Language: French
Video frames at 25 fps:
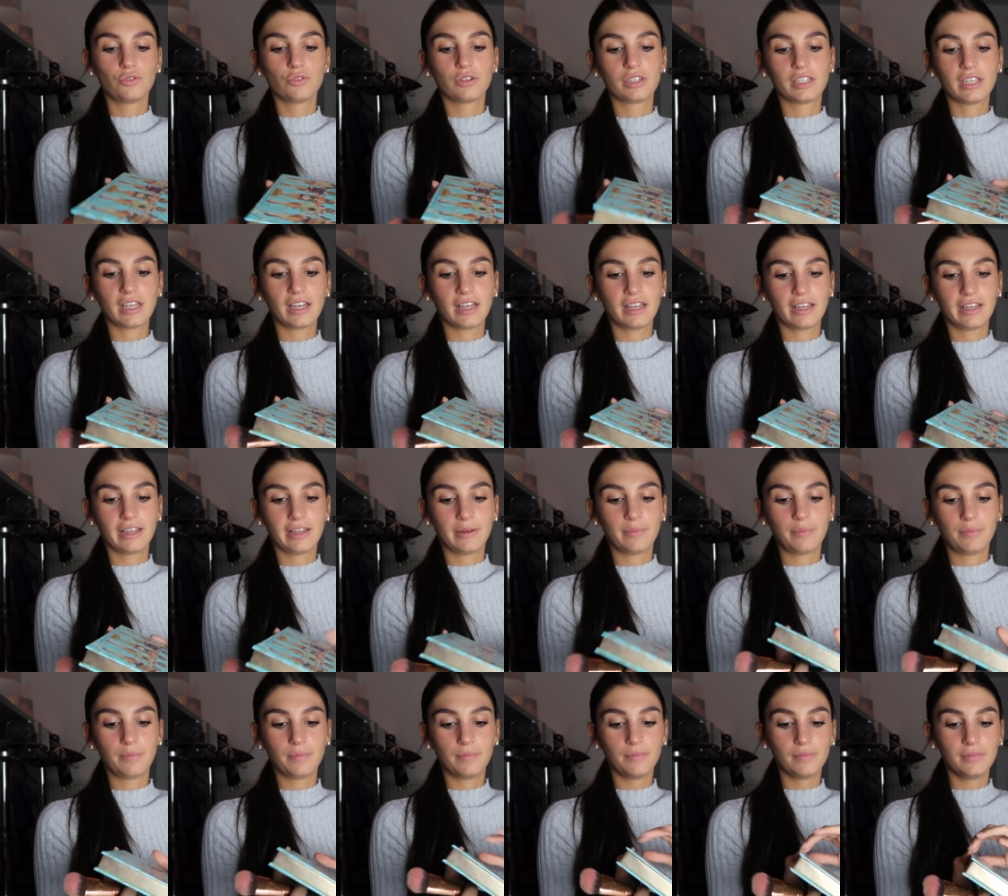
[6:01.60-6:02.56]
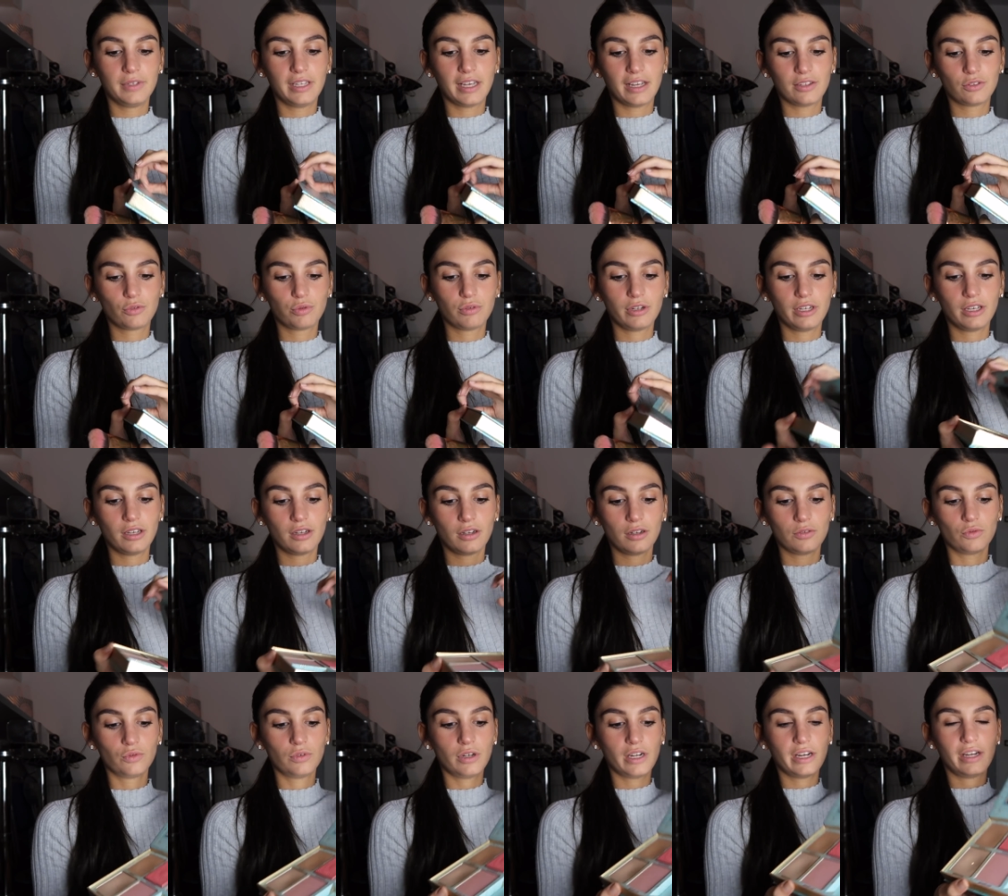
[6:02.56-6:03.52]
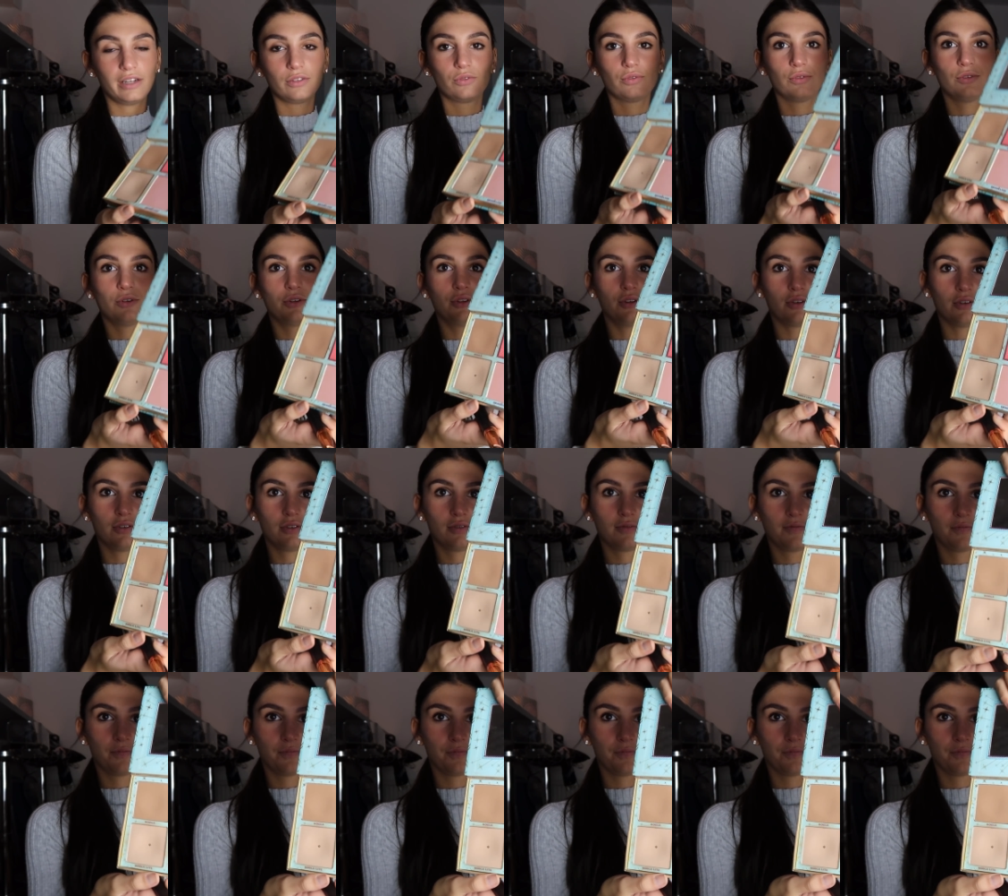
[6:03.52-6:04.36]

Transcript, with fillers: Donc il y a, tous les houlas et tout dedans.